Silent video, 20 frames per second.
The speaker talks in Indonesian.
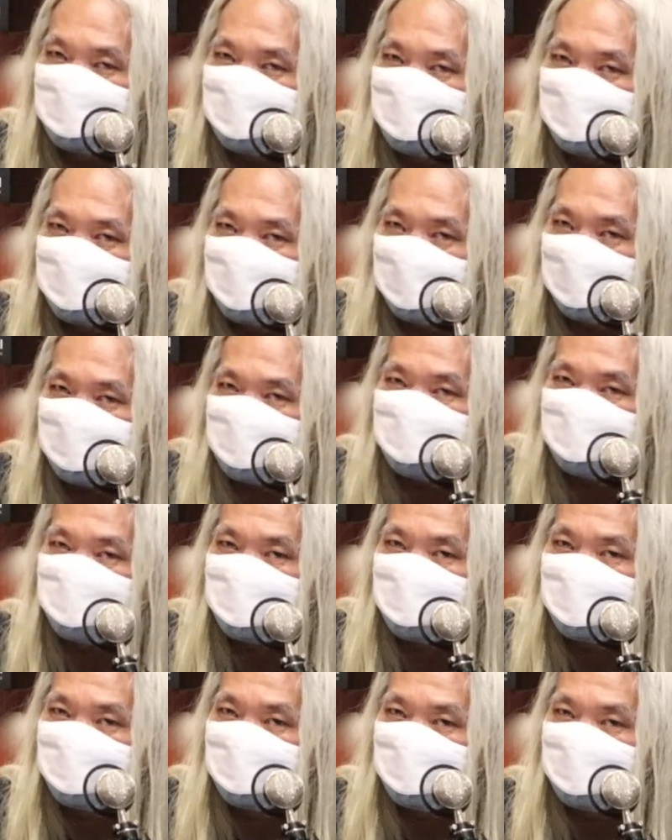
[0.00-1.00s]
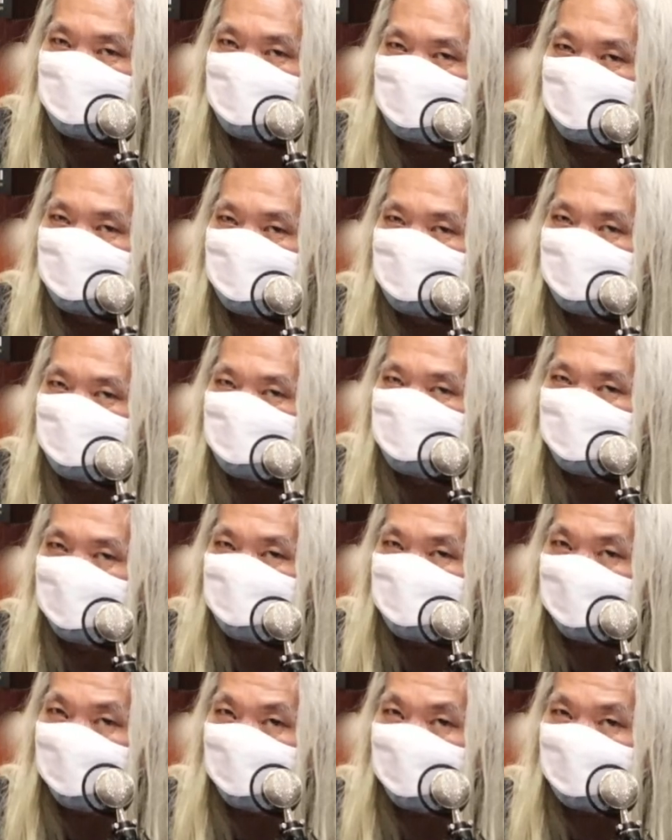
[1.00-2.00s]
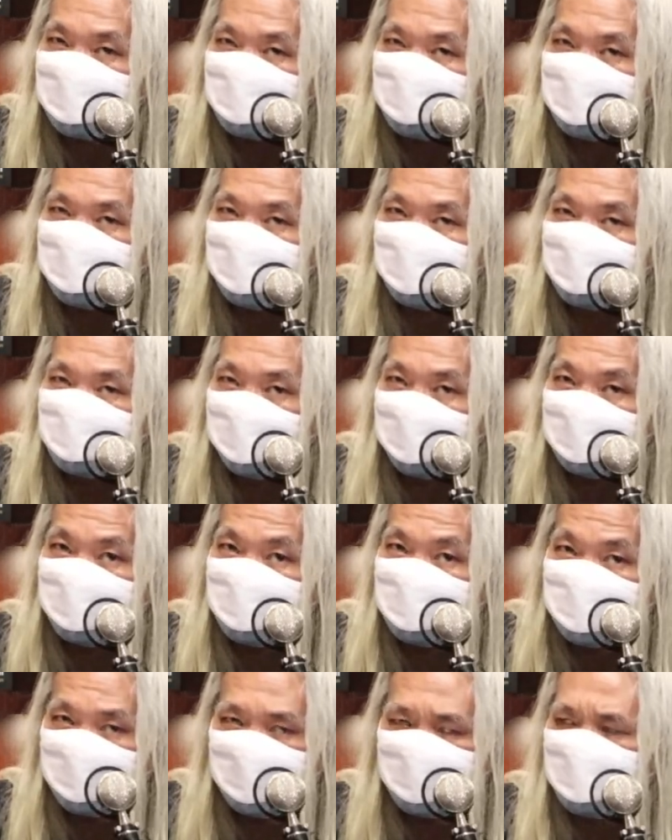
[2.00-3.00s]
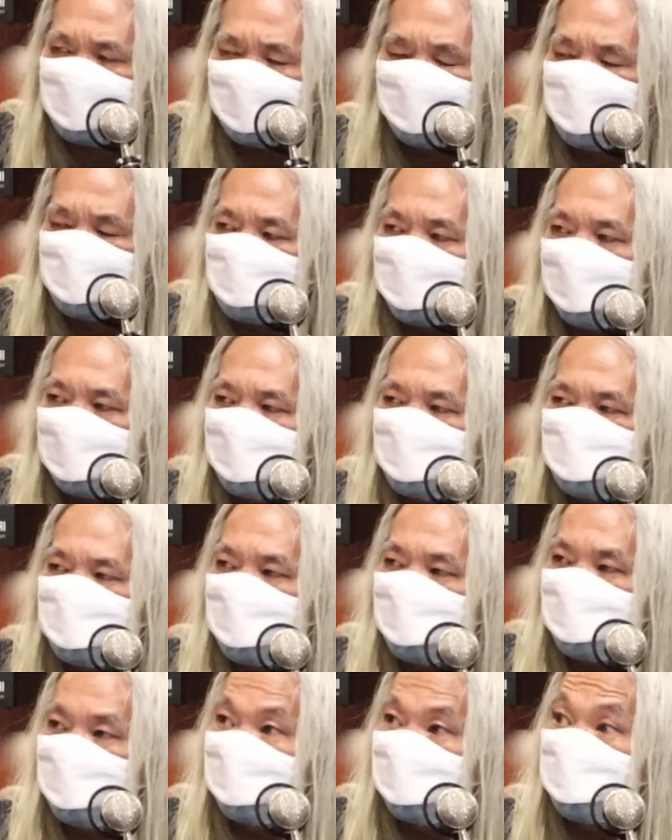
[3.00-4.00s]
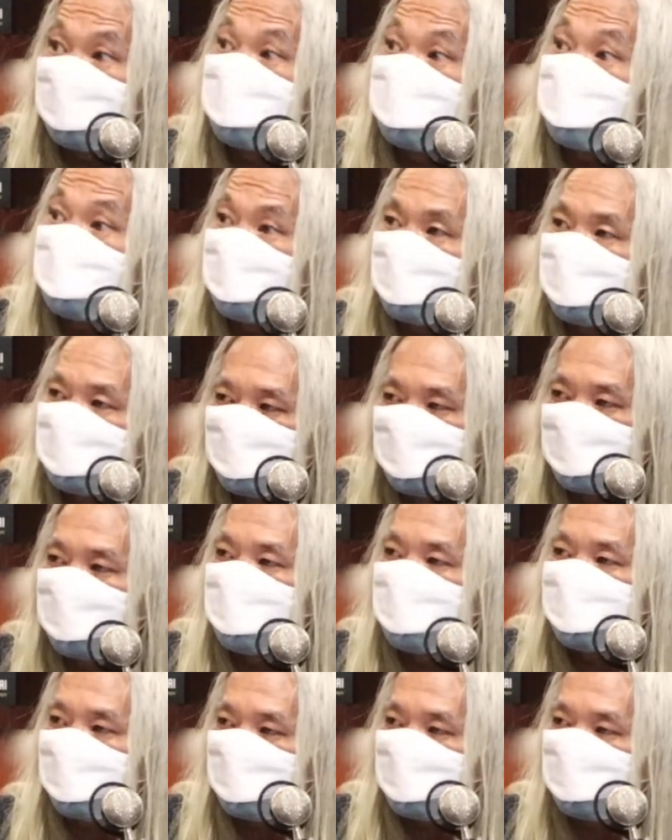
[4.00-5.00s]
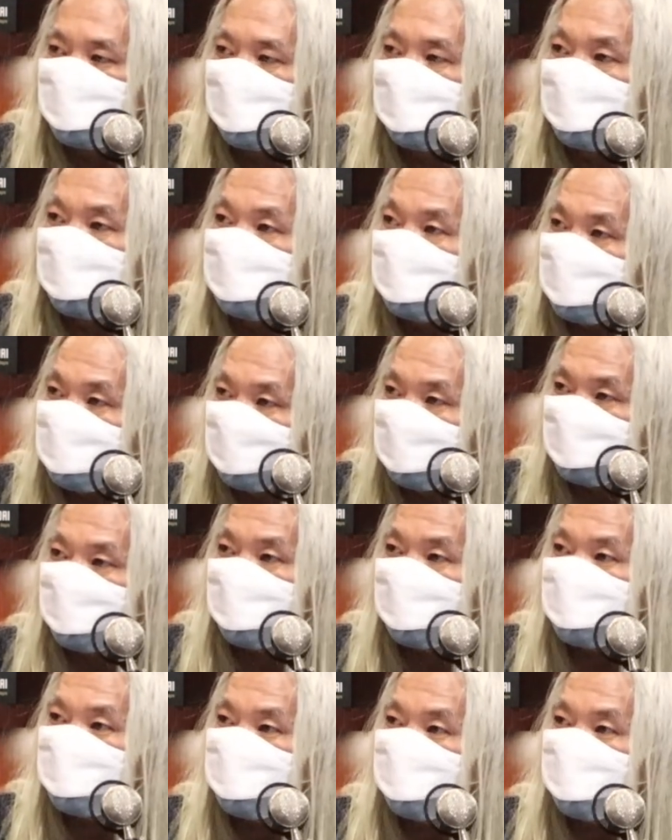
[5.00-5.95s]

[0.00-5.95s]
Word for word: eh, artinya begini eh, manfaatnya lalu nantinya tidak mustahil mereka ada mungkin tidak semua ada yang tertarik